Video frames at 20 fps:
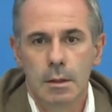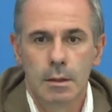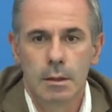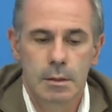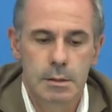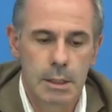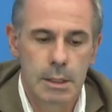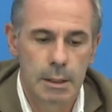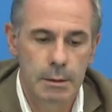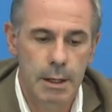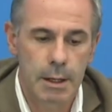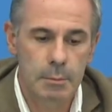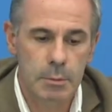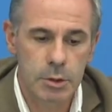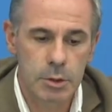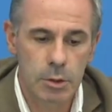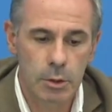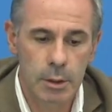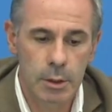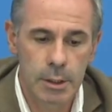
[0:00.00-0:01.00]

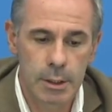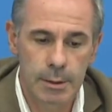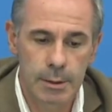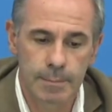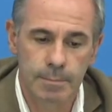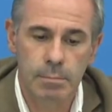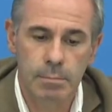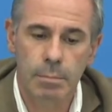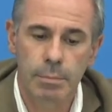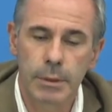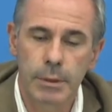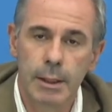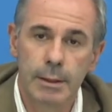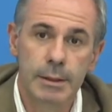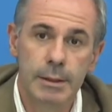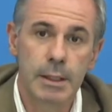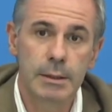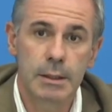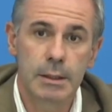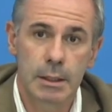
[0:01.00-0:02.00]
Celebramos hoy el
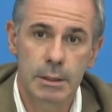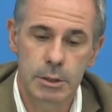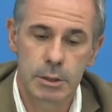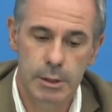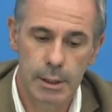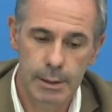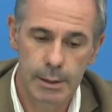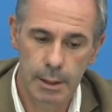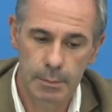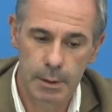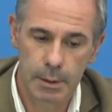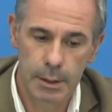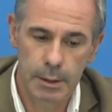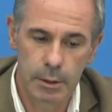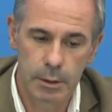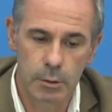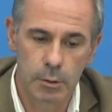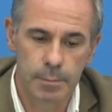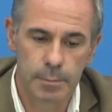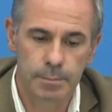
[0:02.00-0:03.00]
Día Internacional del
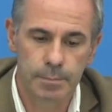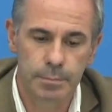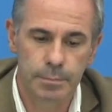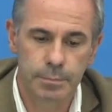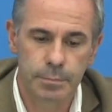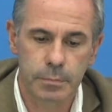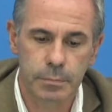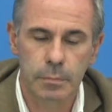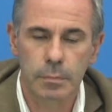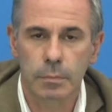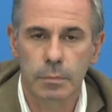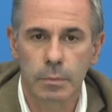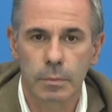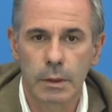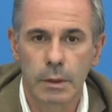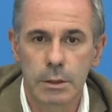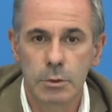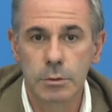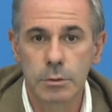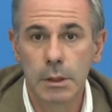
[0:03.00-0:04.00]
Médico.
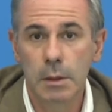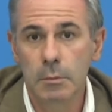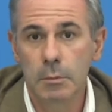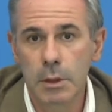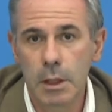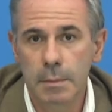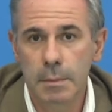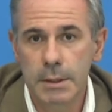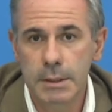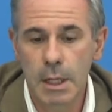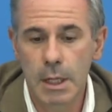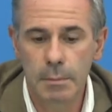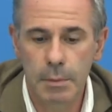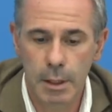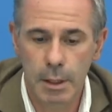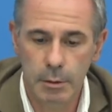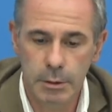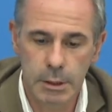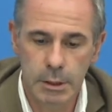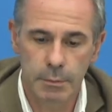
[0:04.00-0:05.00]
Es un día muy especial
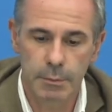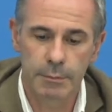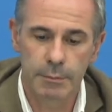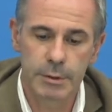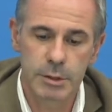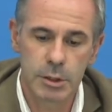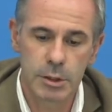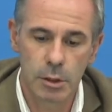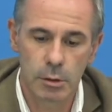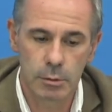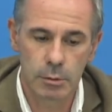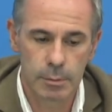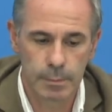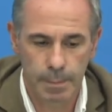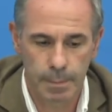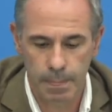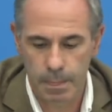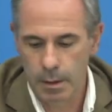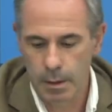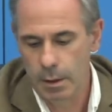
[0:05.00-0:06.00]
para nuestra
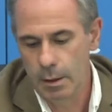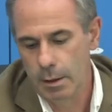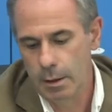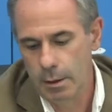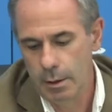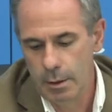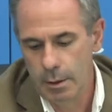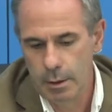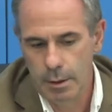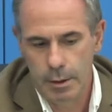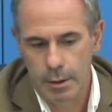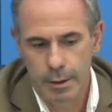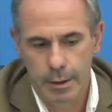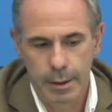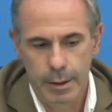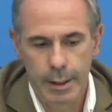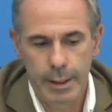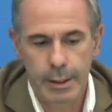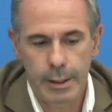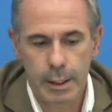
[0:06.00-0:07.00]
profesión
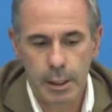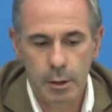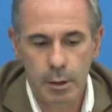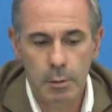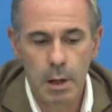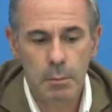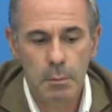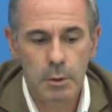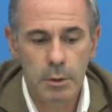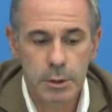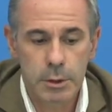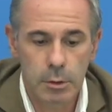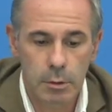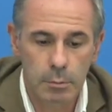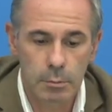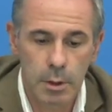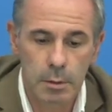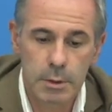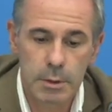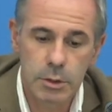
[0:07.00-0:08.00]
en el que redoblamos nuestro
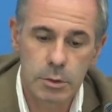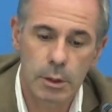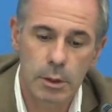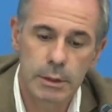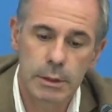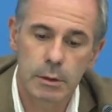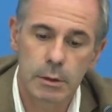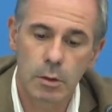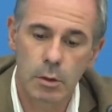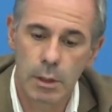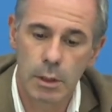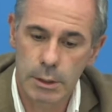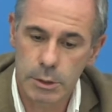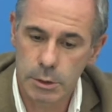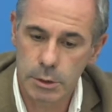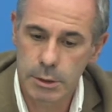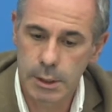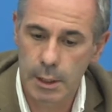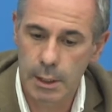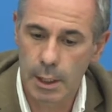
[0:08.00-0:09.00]
compromiso ético con la
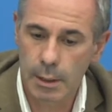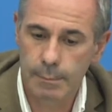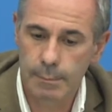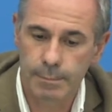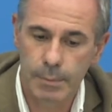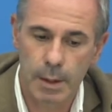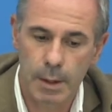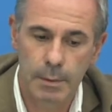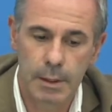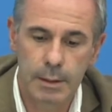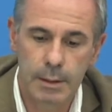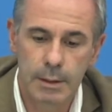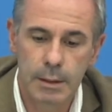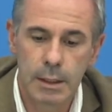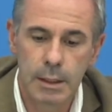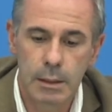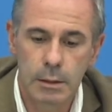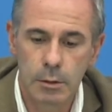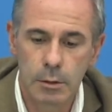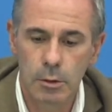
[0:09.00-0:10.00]
sociedad,
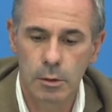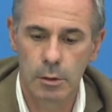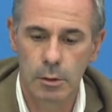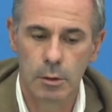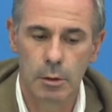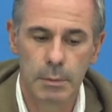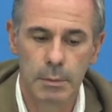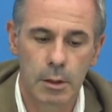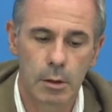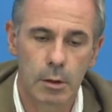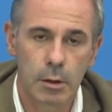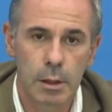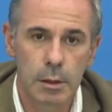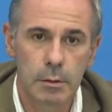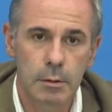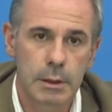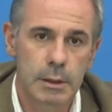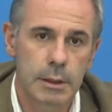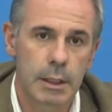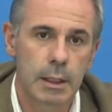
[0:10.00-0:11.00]
aprendiendo lo mejor de
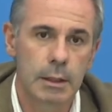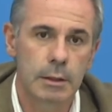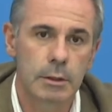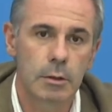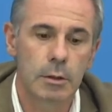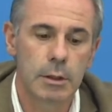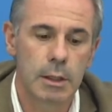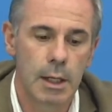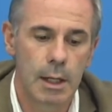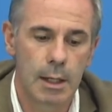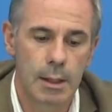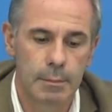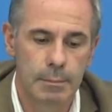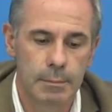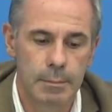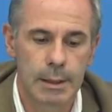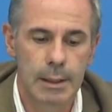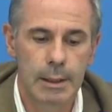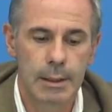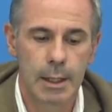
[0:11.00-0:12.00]
nuestra historia
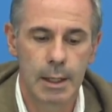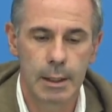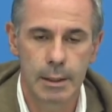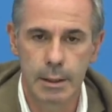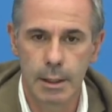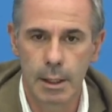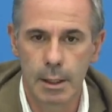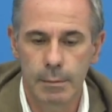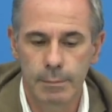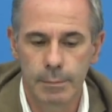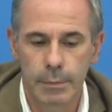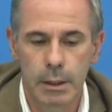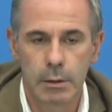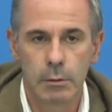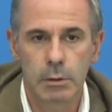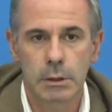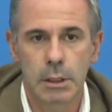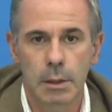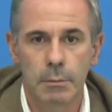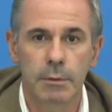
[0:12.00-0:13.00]
milenaria, de
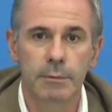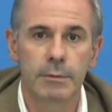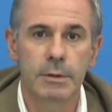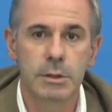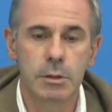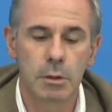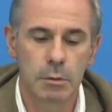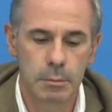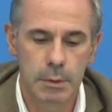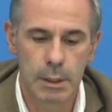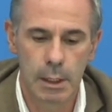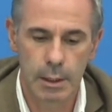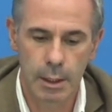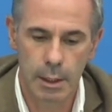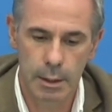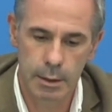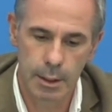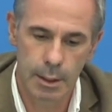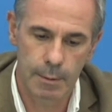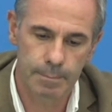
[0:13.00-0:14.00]
nuestra profesión
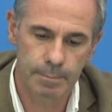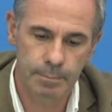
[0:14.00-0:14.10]
milenaria.